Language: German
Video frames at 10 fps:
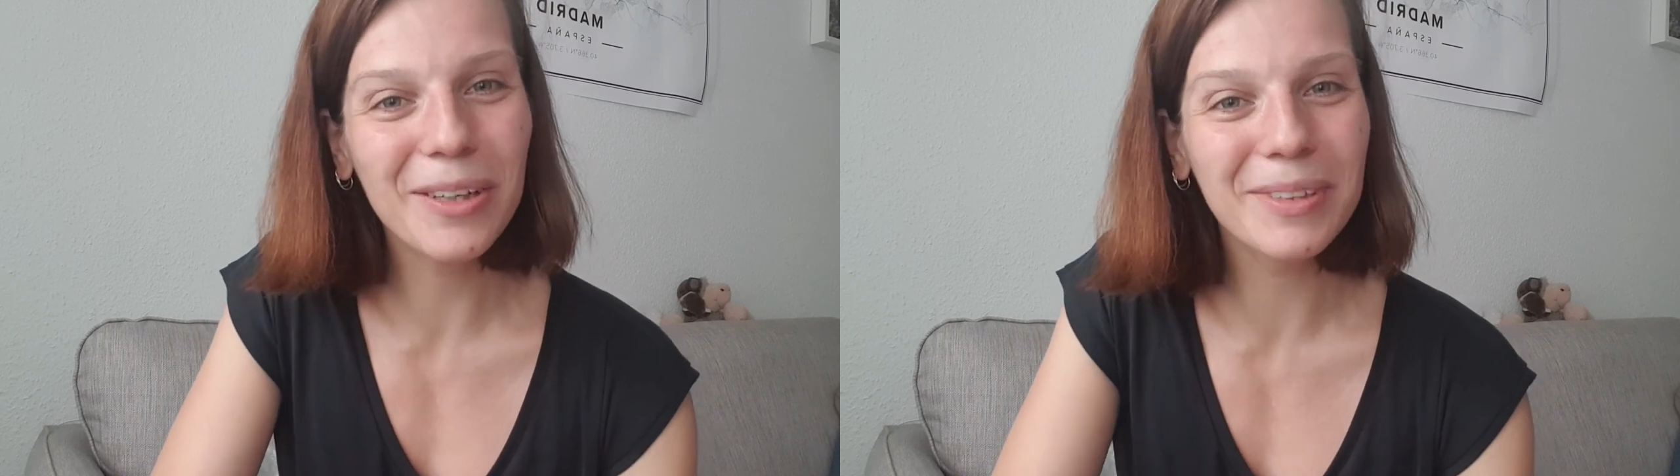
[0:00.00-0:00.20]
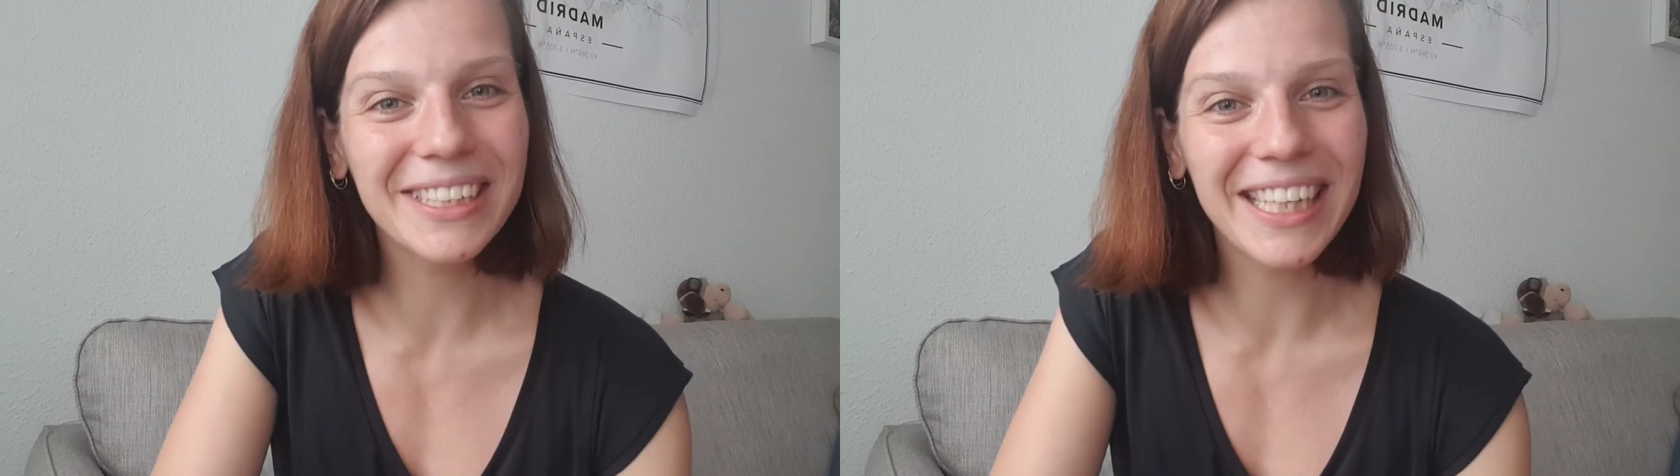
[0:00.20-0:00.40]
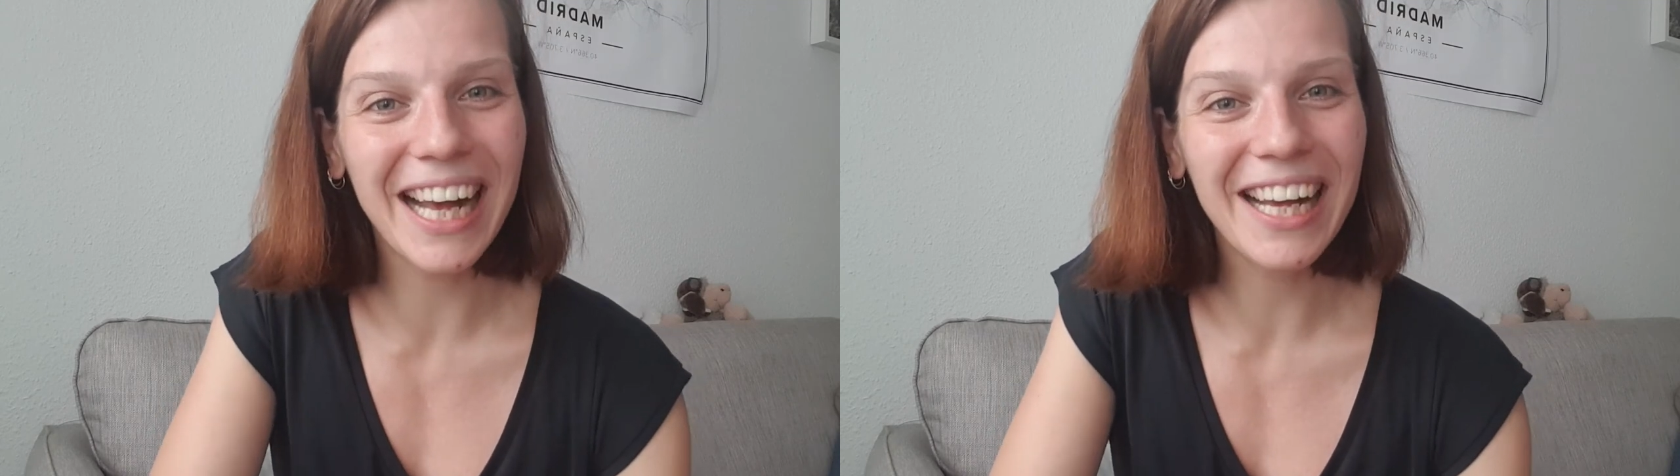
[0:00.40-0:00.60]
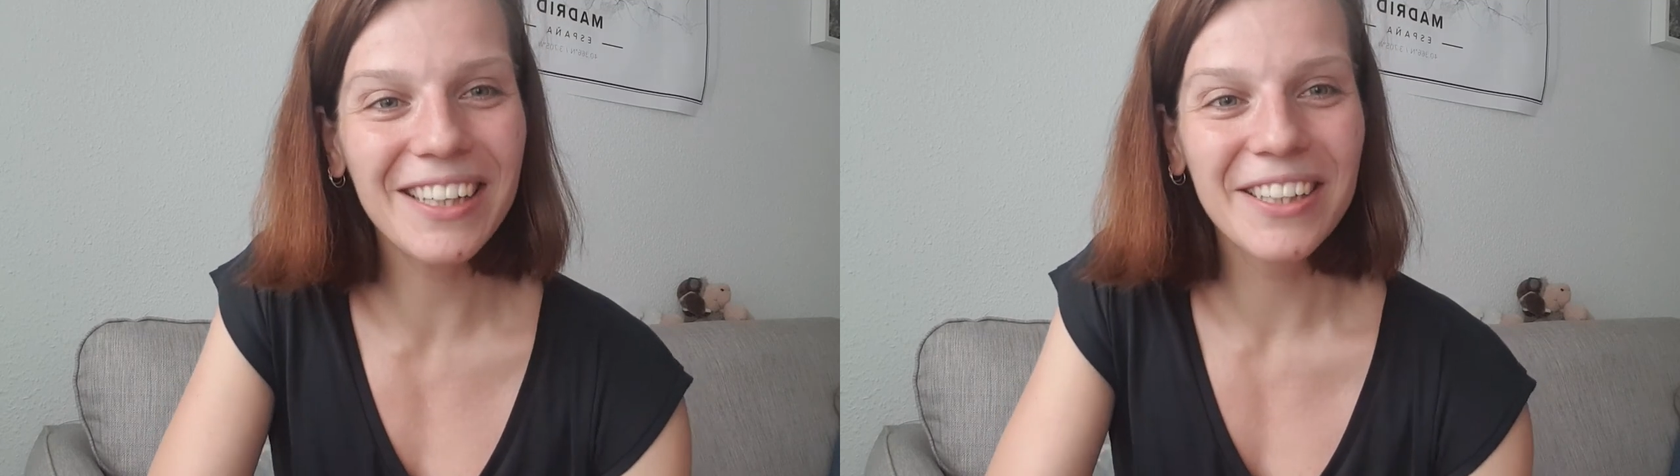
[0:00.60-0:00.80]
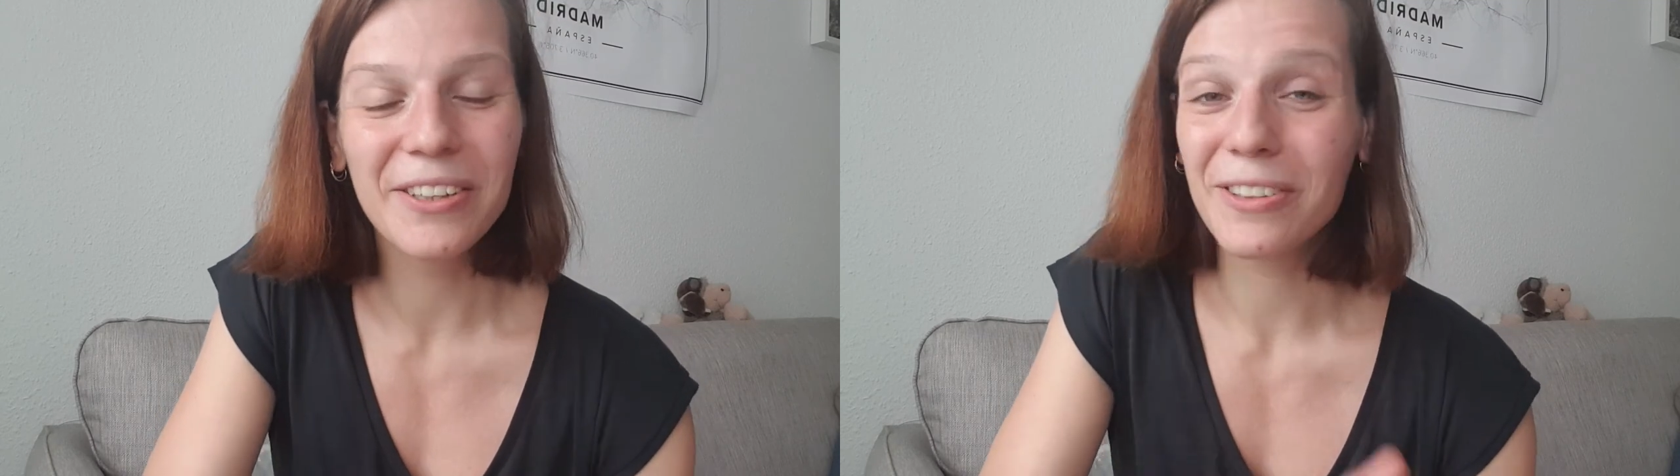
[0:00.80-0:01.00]

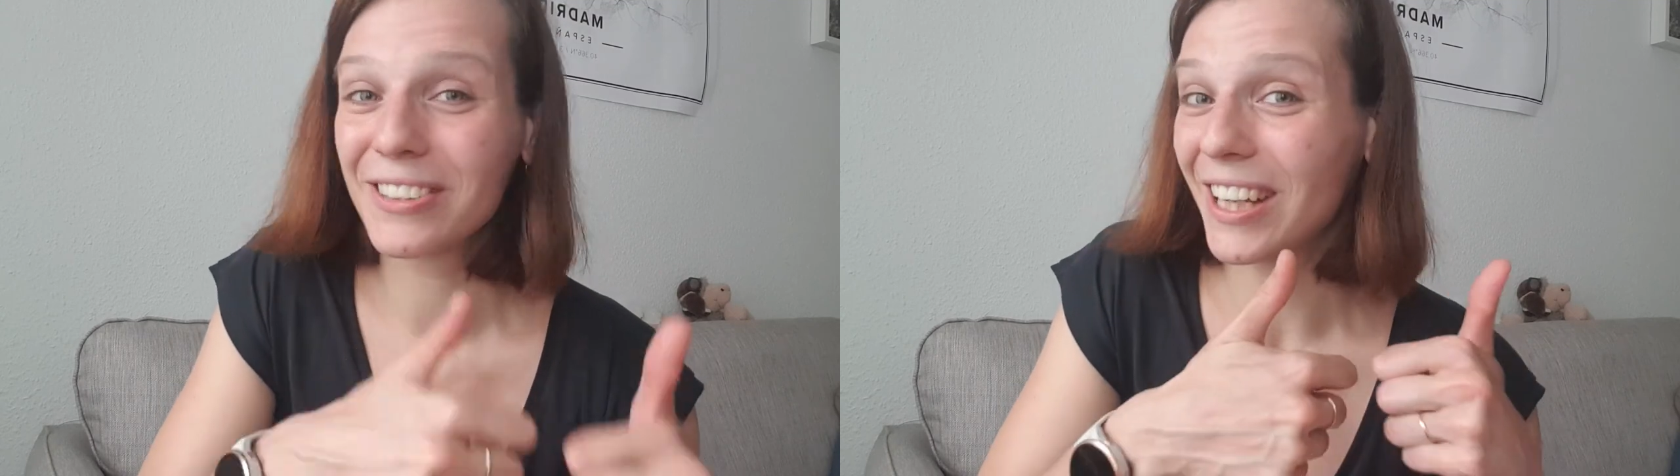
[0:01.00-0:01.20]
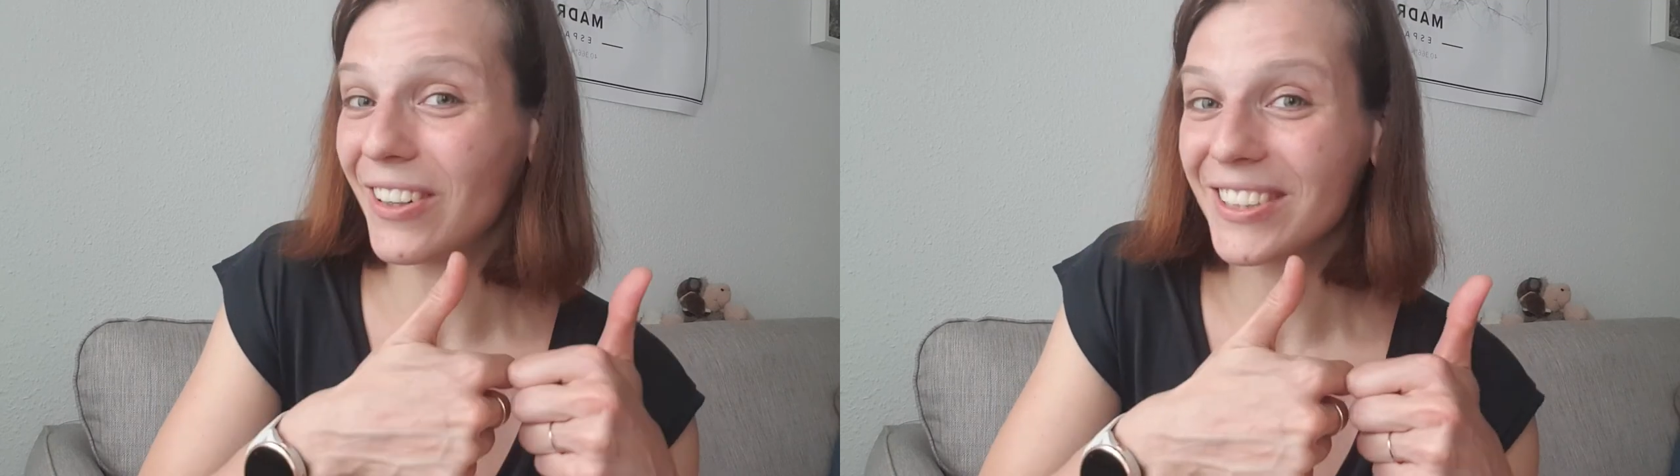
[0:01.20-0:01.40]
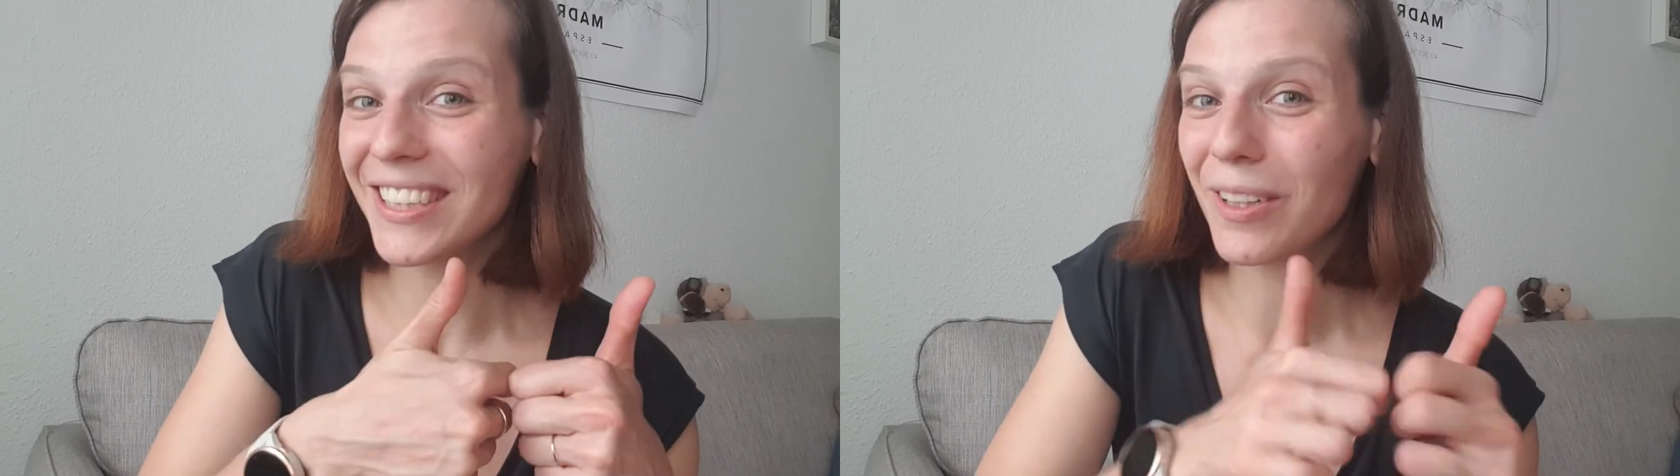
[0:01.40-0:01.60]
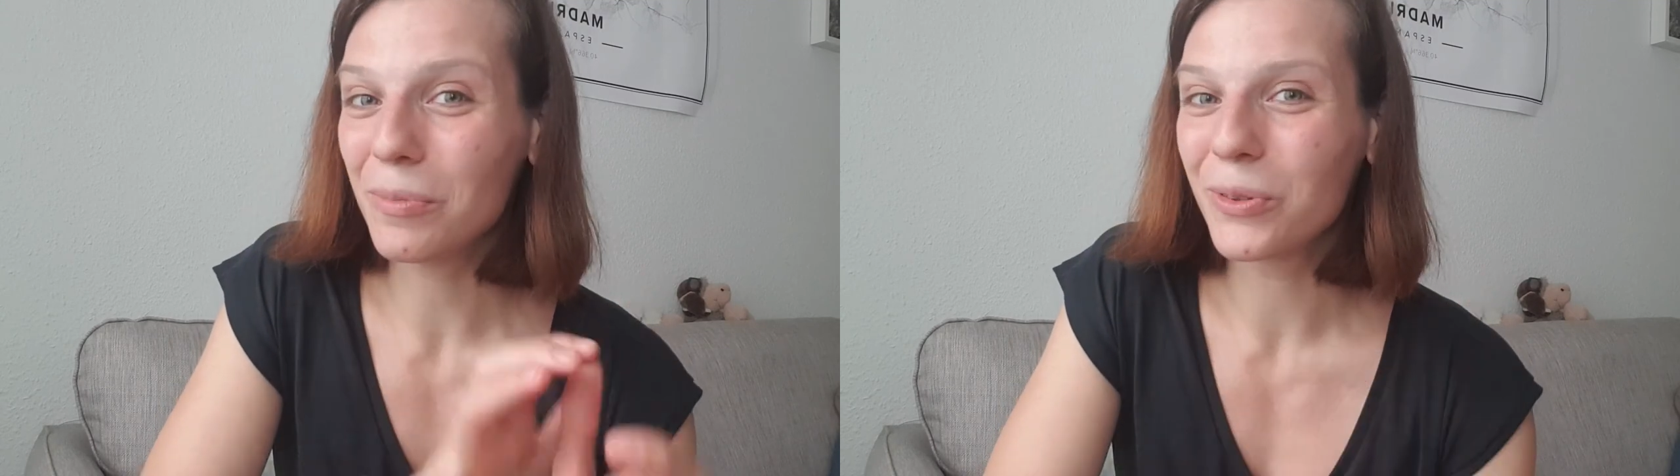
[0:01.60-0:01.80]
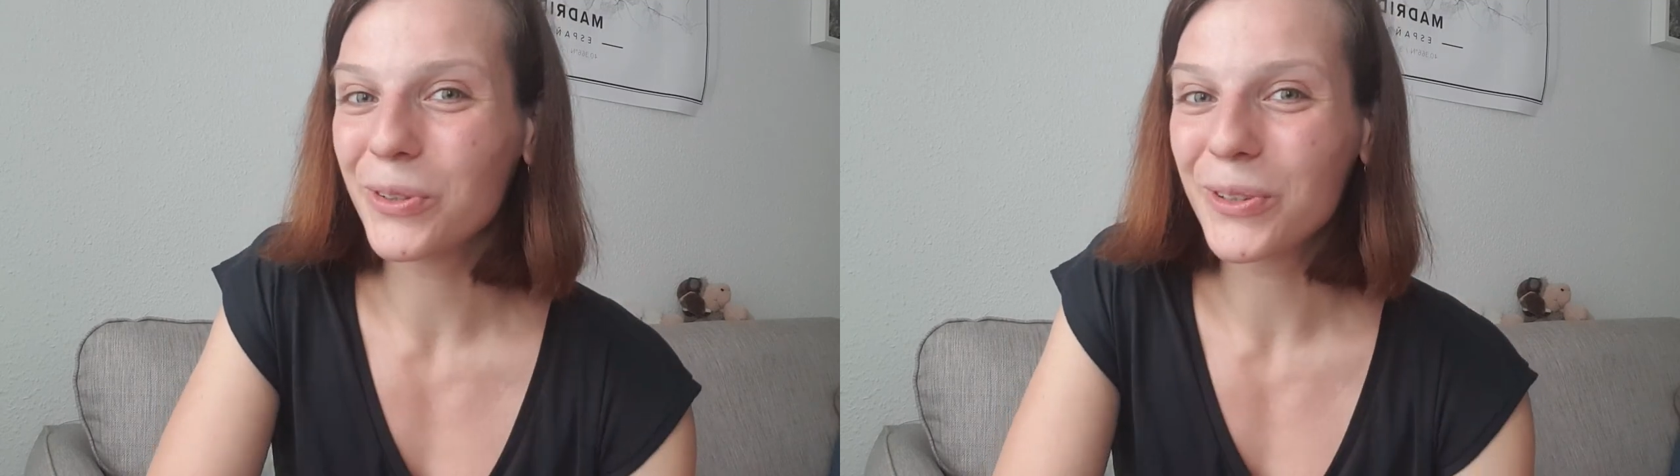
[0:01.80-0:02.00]
Kommentar und auch einen
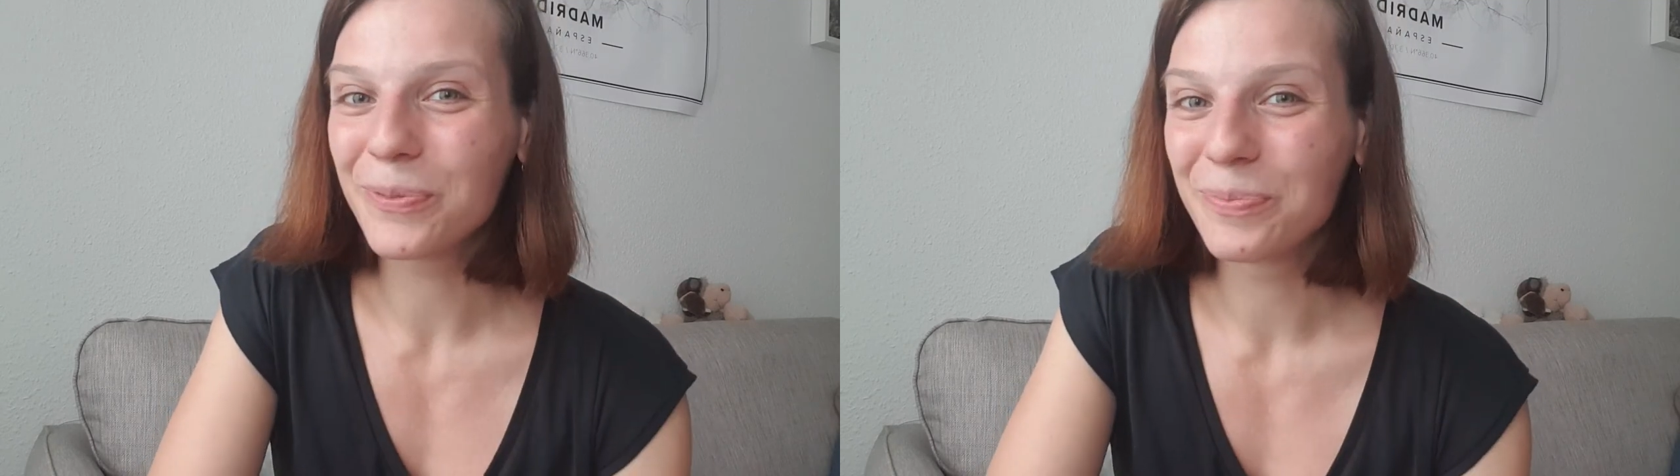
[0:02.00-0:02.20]
Daumen hoch.